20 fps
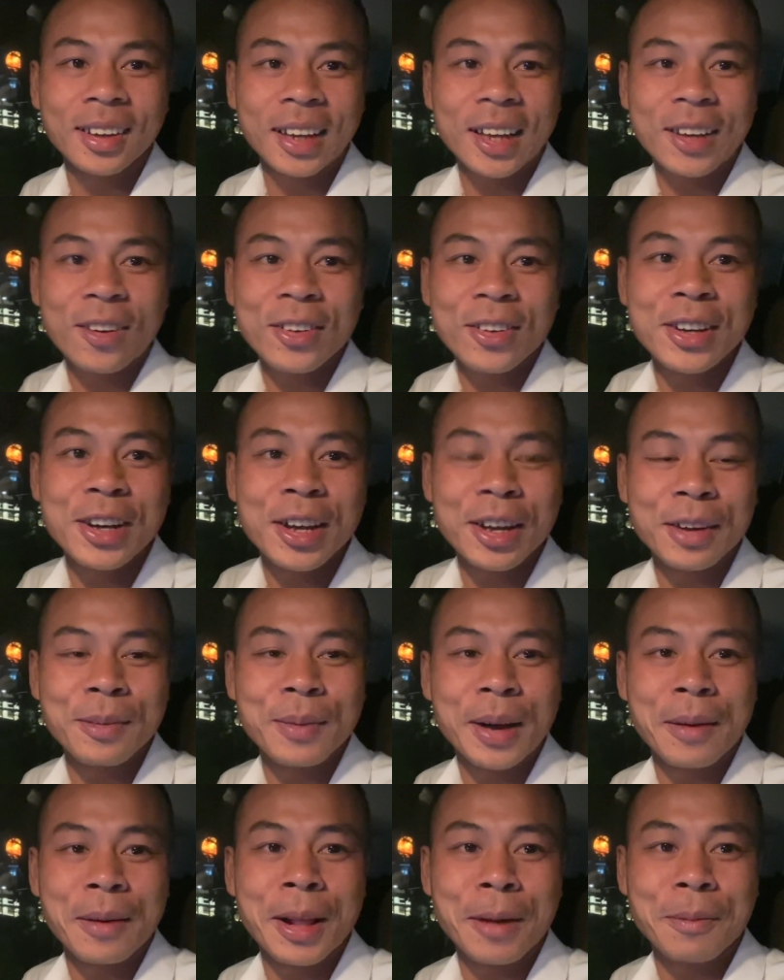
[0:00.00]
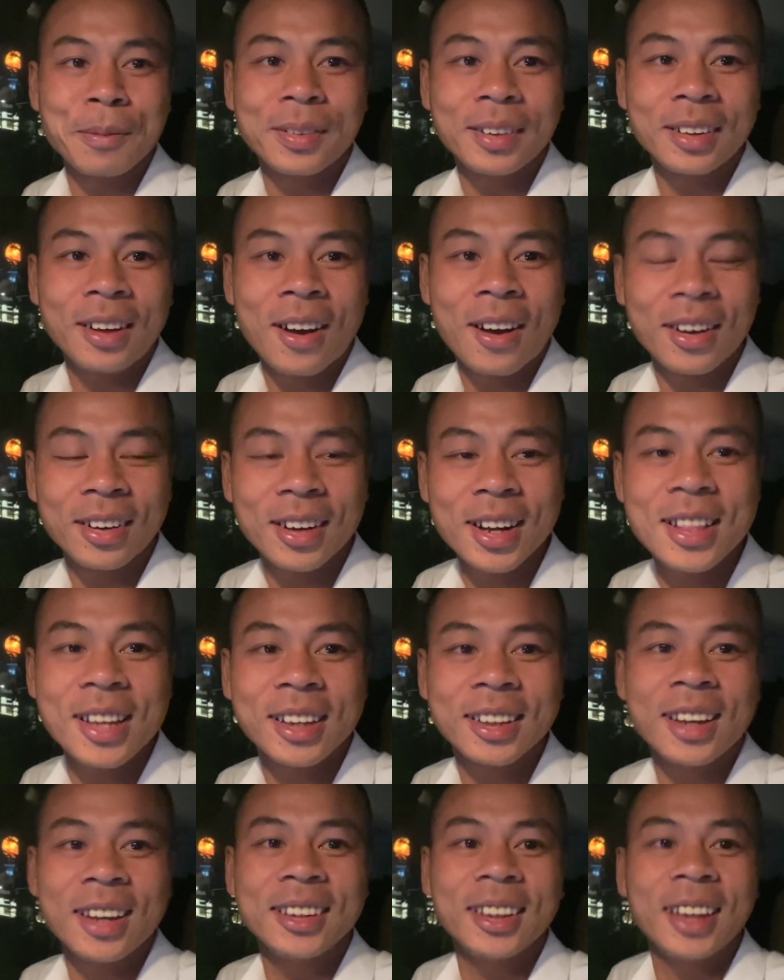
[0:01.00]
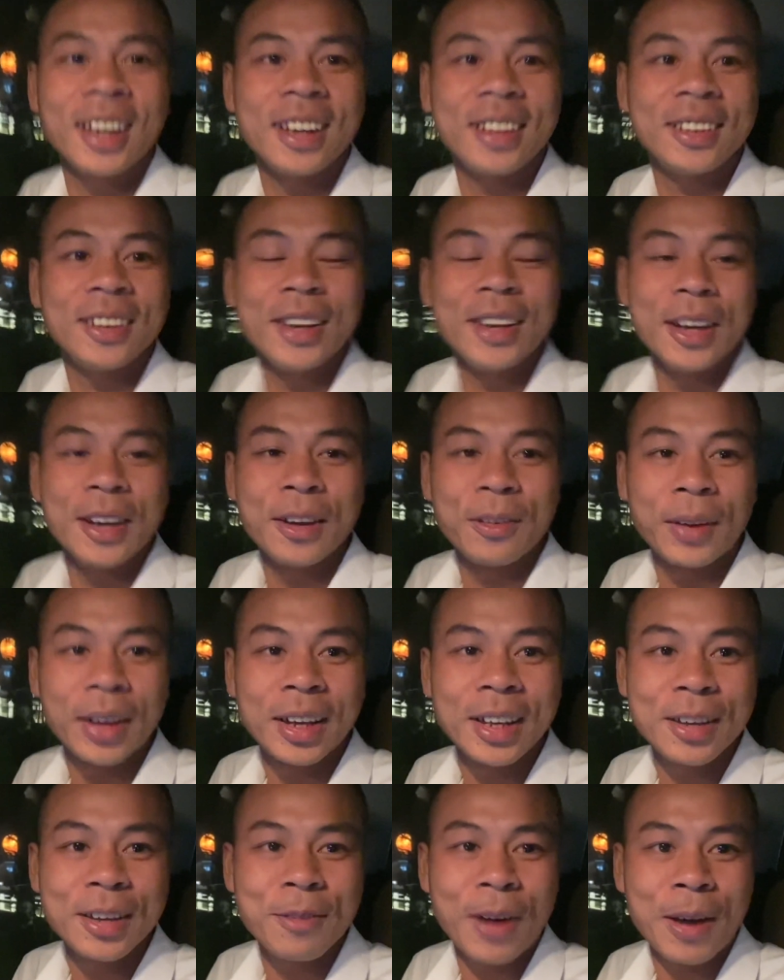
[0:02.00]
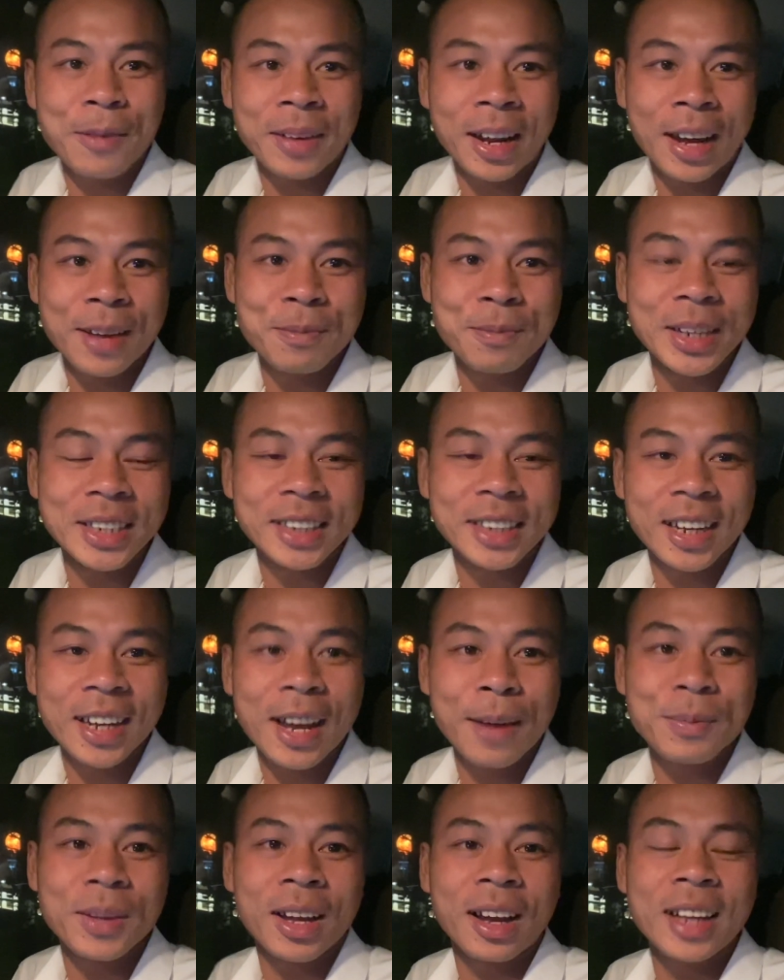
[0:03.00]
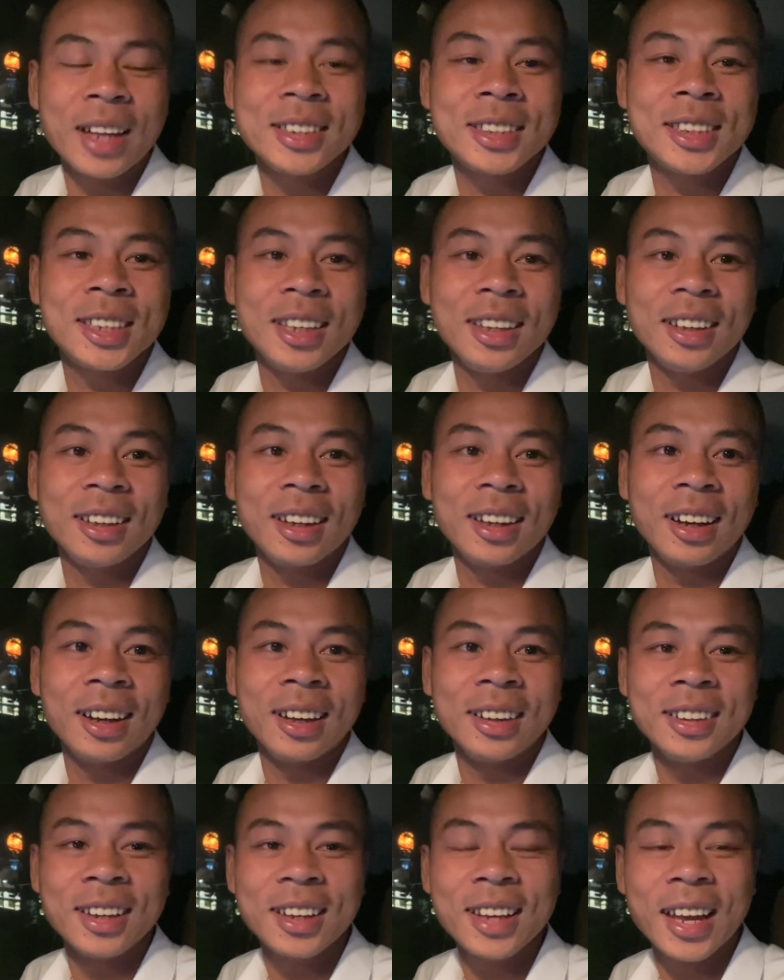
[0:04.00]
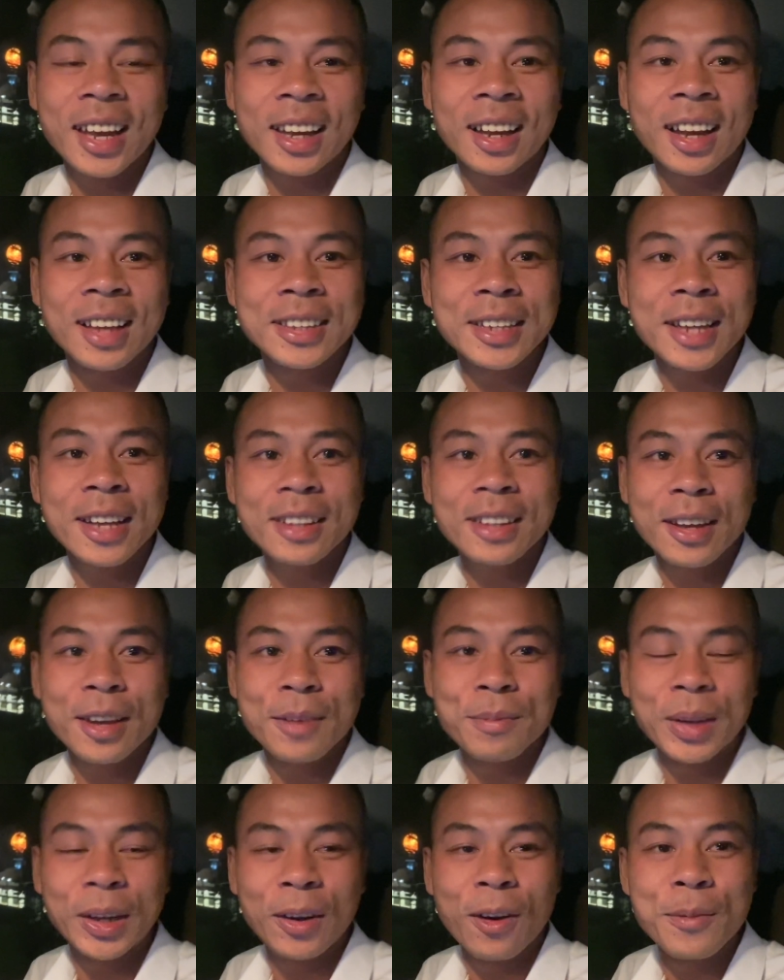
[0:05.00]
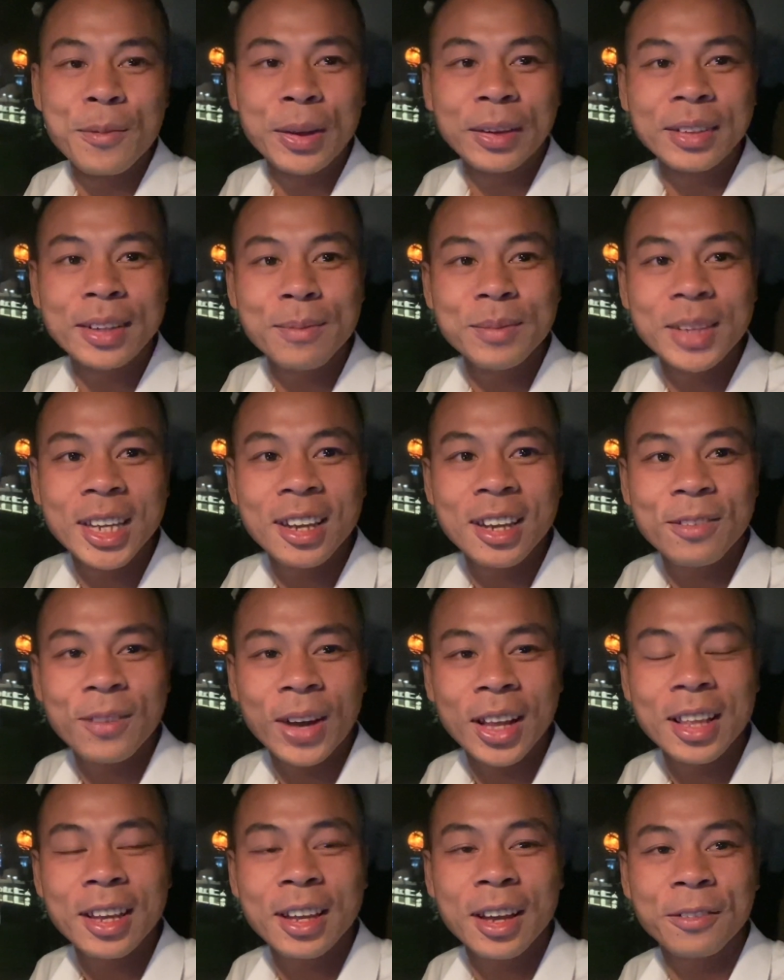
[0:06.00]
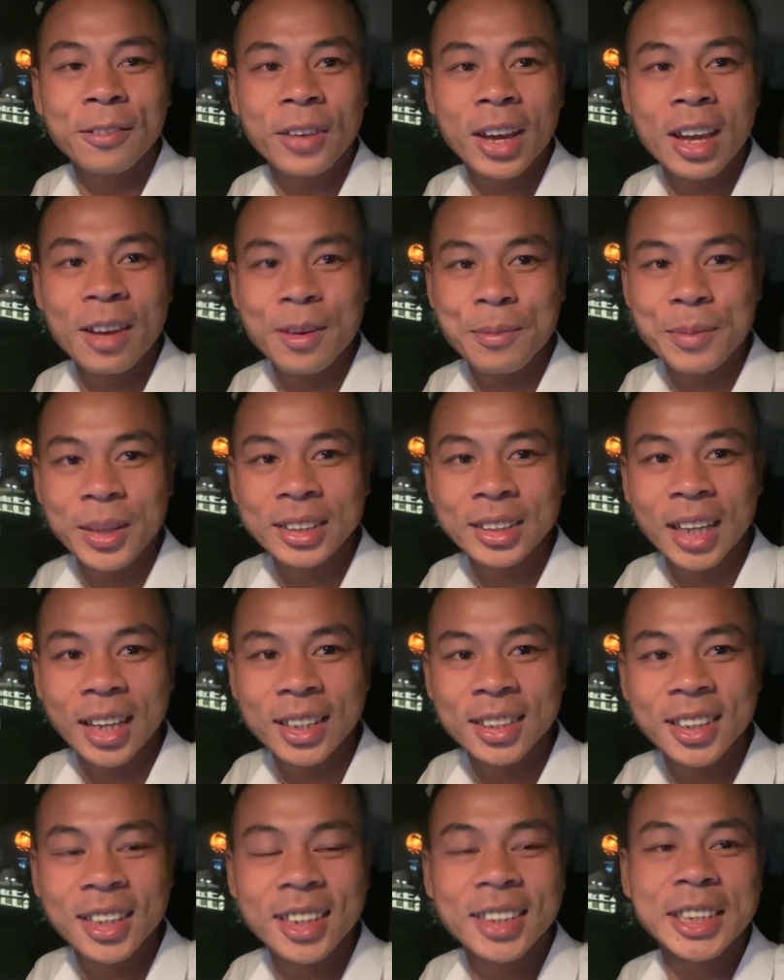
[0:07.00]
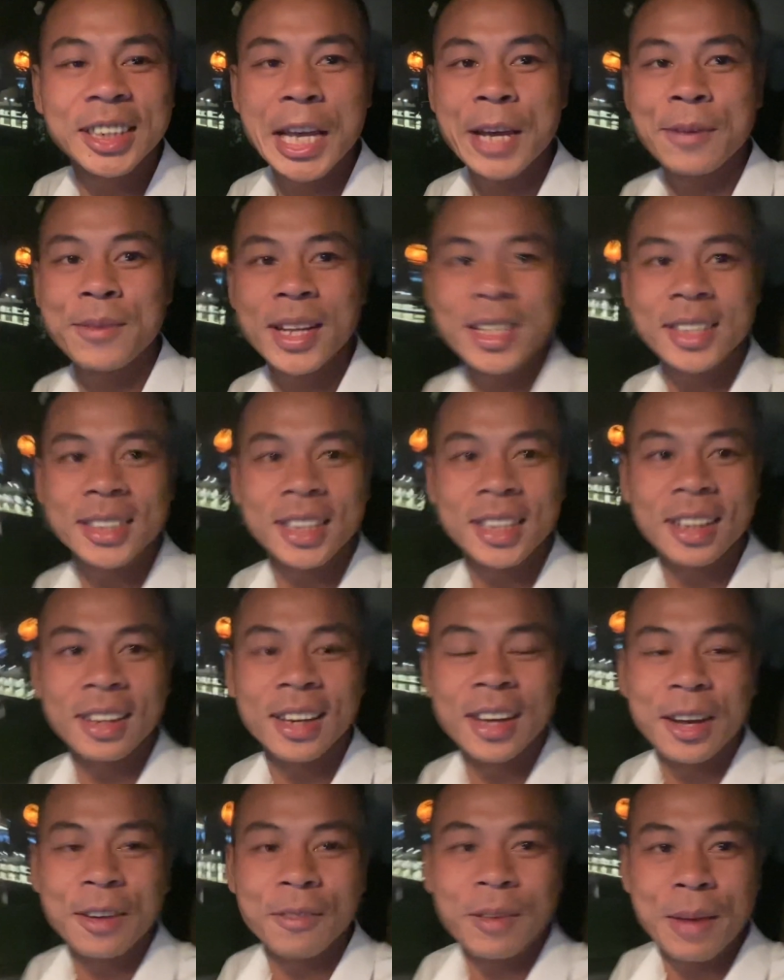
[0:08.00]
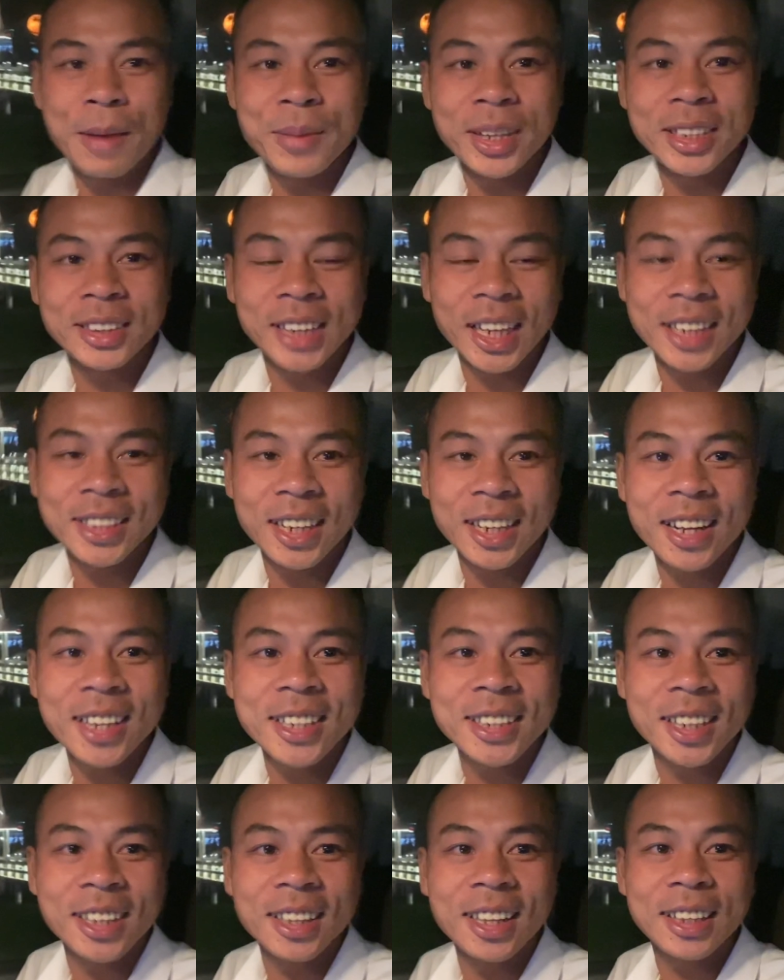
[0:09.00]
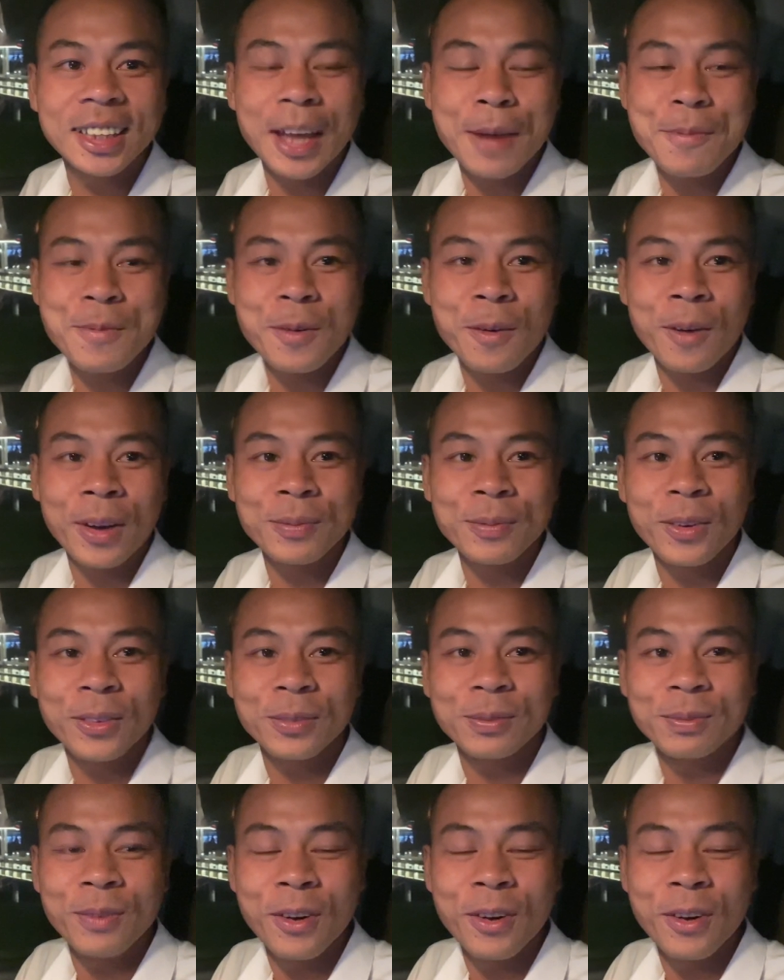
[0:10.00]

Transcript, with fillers: cái con người ở Bảo Lộc họ rất là thân thiện và hy vọng rằng mình sẽ gặp được anh chị ở những ngày gần nhất mình ngồi mình nhâm nhi vài ly cà phê và mình sẽ chia sẻ với anh chị và mình sẽ dẫn anh chị đi tham quan một,